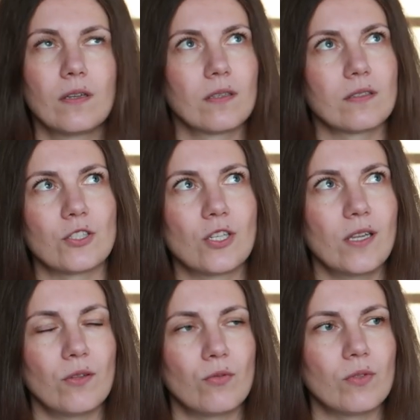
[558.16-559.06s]
к
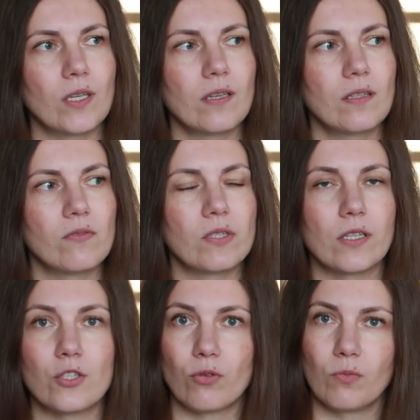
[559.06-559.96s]
сожалению, я так и не взяла
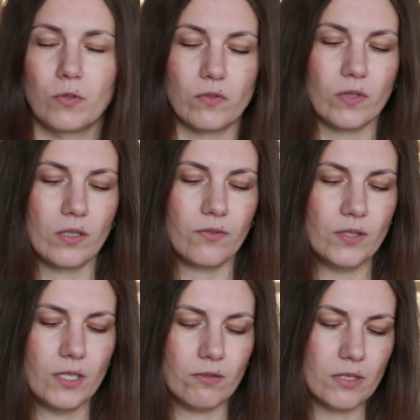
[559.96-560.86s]
что-нибудь
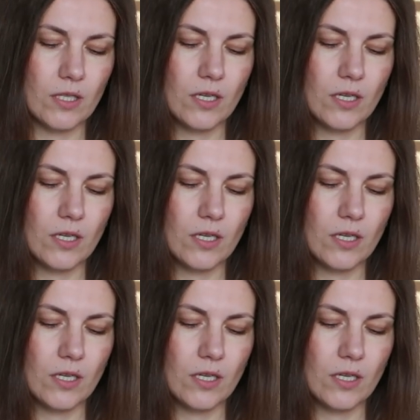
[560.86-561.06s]
сфотографировать,